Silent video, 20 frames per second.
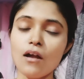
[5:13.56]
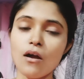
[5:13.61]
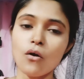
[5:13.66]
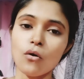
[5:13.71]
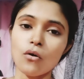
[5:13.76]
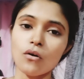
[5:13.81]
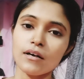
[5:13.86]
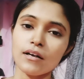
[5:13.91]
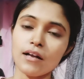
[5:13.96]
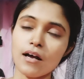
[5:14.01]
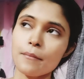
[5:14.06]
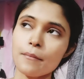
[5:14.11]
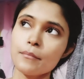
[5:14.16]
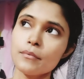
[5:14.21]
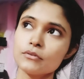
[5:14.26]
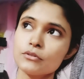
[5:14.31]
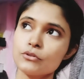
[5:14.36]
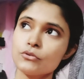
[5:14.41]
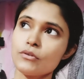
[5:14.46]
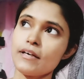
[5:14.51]
और अब
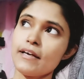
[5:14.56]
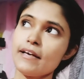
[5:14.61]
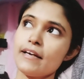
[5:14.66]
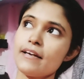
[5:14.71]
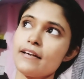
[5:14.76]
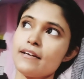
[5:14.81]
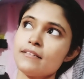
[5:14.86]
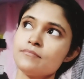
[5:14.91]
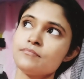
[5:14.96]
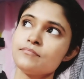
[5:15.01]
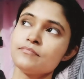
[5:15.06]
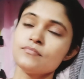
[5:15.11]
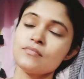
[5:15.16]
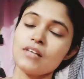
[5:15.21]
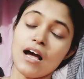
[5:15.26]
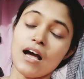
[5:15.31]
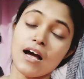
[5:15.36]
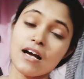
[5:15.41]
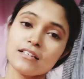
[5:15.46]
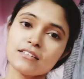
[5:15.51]
वो जो है
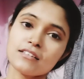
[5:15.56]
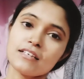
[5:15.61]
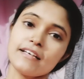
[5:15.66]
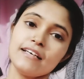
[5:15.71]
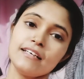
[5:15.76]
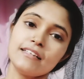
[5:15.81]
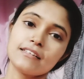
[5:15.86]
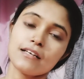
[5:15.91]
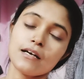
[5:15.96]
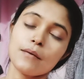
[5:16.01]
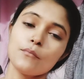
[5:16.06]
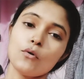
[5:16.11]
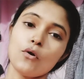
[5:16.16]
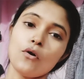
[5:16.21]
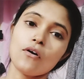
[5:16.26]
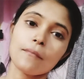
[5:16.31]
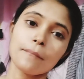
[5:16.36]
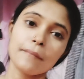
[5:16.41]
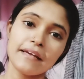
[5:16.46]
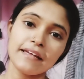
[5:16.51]
आज का ईद का
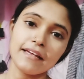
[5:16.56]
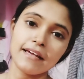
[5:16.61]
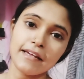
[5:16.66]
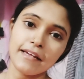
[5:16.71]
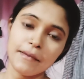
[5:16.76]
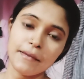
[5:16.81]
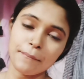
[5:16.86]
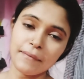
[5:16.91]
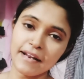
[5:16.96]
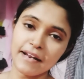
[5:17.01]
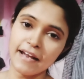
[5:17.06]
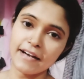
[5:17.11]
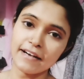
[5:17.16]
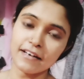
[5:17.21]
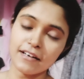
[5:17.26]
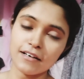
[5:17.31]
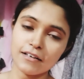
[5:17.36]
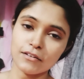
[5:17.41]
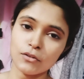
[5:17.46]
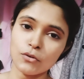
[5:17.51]
ब्लॉग मैं यहीं पर एंड
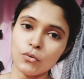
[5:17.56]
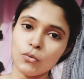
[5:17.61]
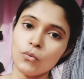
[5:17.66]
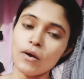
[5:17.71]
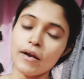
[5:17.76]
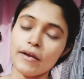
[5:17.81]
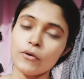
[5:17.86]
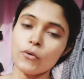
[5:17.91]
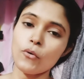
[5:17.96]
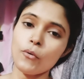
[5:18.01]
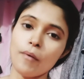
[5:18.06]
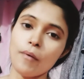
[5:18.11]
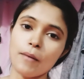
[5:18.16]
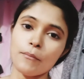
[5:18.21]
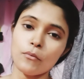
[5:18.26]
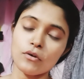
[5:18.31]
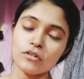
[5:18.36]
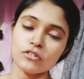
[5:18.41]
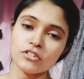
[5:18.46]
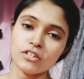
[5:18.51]
करती हूँ आई होप
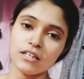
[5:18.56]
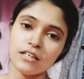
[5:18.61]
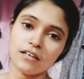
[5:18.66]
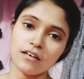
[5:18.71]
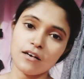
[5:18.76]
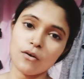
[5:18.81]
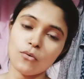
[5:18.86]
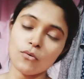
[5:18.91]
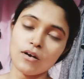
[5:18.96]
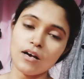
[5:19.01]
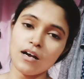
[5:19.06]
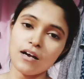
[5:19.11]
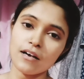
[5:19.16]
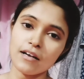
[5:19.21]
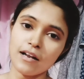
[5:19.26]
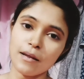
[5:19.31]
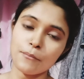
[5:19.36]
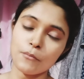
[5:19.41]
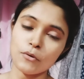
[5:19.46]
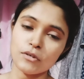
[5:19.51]
आपको अच्छा लगा होगा अगर
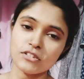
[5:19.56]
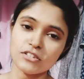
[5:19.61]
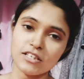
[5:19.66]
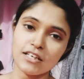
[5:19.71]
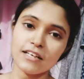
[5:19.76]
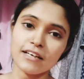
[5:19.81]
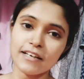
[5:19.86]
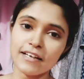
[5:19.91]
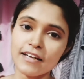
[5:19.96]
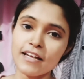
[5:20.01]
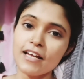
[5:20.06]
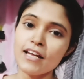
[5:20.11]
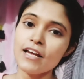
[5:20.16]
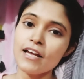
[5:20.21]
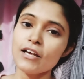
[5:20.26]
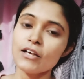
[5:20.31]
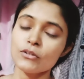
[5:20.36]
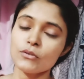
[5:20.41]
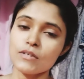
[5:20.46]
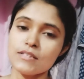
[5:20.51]
आपको अच्छा लगे
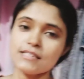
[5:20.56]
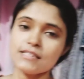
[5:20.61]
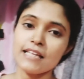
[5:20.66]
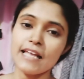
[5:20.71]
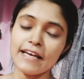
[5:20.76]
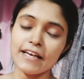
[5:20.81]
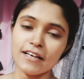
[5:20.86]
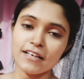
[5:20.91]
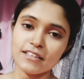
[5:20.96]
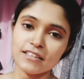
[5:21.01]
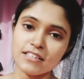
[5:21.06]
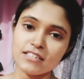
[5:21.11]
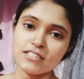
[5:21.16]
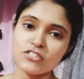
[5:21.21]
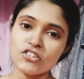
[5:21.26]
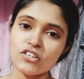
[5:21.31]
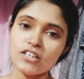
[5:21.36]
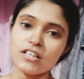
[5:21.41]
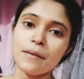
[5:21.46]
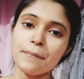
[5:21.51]
तो इसे लाइक कर
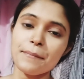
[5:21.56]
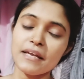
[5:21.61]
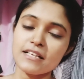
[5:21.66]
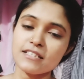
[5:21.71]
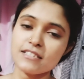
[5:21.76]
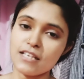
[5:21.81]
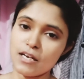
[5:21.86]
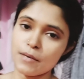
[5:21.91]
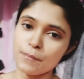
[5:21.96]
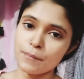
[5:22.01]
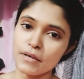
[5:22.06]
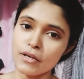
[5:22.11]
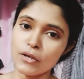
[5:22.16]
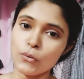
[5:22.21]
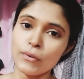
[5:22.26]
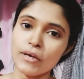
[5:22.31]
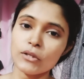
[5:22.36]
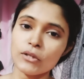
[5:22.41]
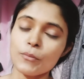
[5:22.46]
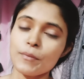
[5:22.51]
दीजिएगा मेरे चैनल पर न्यू
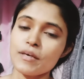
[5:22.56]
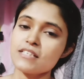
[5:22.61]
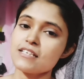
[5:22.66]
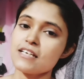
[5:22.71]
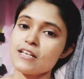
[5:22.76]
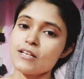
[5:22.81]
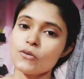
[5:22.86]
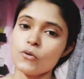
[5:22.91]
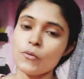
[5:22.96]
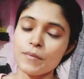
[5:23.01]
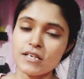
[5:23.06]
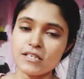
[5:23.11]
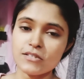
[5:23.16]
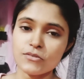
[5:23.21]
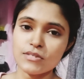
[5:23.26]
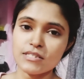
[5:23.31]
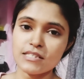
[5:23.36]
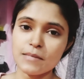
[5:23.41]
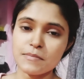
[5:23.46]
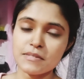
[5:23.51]
है तो मेरे चैनल को मेक
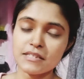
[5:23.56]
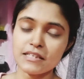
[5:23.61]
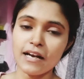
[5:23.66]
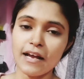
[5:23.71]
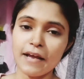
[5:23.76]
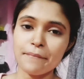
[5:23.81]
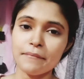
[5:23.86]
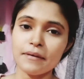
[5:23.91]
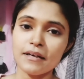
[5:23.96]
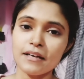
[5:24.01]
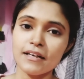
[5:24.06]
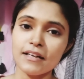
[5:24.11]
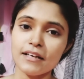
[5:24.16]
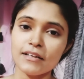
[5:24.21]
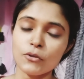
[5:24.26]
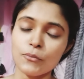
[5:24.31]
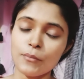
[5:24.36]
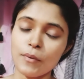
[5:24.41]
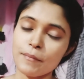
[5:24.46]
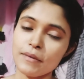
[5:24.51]
से सब्सक्राइब कर लें
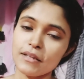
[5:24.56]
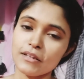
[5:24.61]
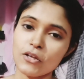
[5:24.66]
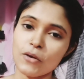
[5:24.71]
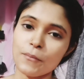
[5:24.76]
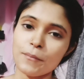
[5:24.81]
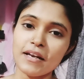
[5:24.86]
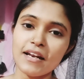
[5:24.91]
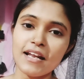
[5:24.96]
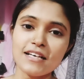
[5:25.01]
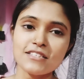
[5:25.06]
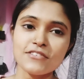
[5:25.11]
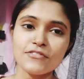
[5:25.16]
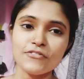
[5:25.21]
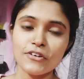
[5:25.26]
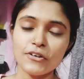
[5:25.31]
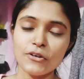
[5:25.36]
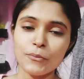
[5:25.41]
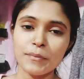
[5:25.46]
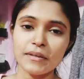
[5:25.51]
तो मैं मिलती हूँ अपनी नेक्स्ट
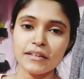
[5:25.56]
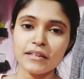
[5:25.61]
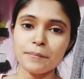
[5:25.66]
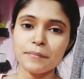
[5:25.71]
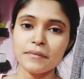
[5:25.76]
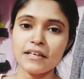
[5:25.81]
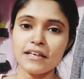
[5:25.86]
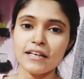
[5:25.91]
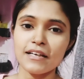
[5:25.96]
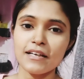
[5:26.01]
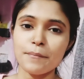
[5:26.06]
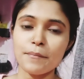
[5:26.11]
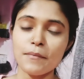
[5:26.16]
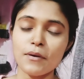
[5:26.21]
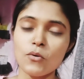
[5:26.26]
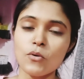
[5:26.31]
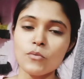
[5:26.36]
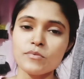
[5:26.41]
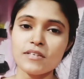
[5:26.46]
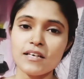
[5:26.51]
वीडियो में तब तक के लिए अपना
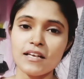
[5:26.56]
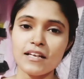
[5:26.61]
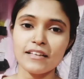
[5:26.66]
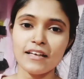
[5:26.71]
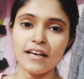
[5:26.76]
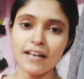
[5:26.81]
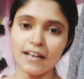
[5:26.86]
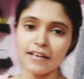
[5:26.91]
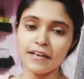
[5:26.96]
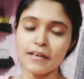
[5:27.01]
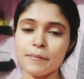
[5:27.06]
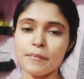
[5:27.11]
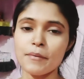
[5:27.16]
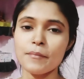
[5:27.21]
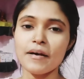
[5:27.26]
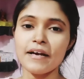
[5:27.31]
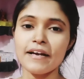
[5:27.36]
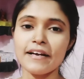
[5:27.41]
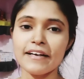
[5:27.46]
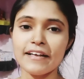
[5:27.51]
खूब सारा ध्यान रखें
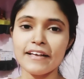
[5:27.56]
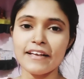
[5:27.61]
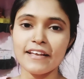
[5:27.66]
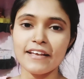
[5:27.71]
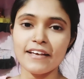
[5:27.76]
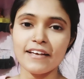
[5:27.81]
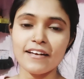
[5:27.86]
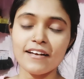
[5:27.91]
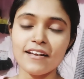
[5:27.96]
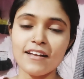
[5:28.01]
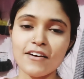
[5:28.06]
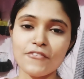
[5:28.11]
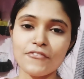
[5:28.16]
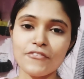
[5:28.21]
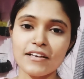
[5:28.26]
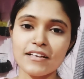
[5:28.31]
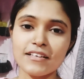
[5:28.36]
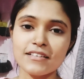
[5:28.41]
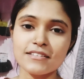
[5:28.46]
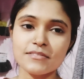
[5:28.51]
बाय टेक केयर अल्लाह
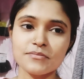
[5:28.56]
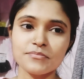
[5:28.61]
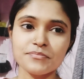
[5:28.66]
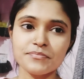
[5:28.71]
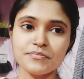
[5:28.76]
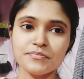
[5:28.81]
हाफिज़